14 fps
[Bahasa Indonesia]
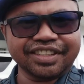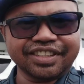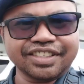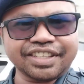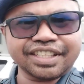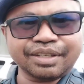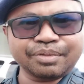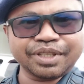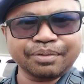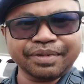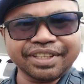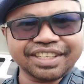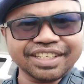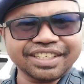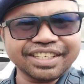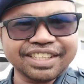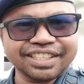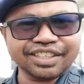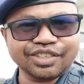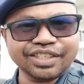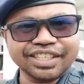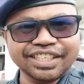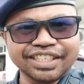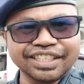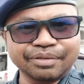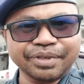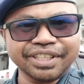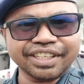Oke teman-teman karena kita suara di
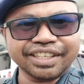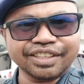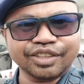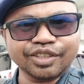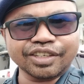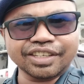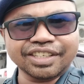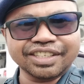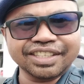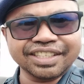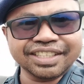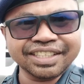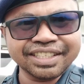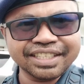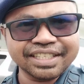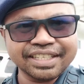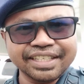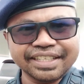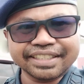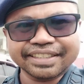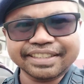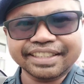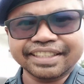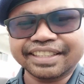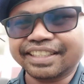depan kantor jadi